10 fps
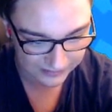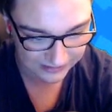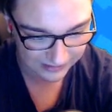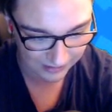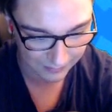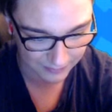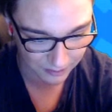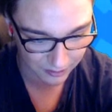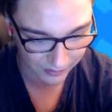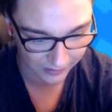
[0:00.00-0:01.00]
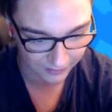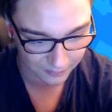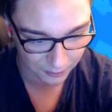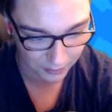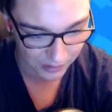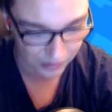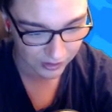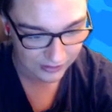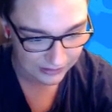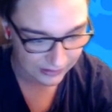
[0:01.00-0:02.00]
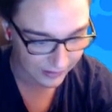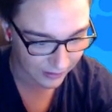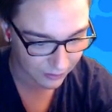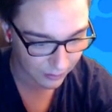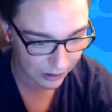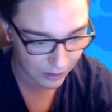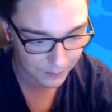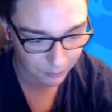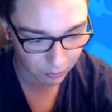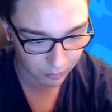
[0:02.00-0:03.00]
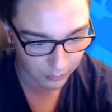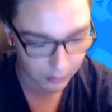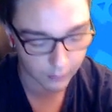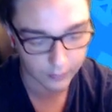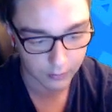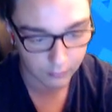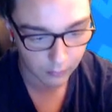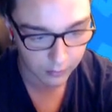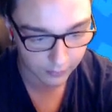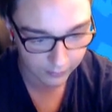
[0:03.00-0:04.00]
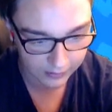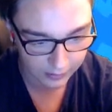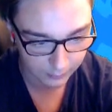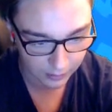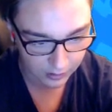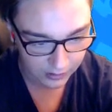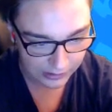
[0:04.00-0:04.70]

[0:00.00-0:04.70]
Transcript: Ah mais c'est qui ont les cristaux, dommage. Il y a 2 à 1 pour le moment, ça va ça va clairement.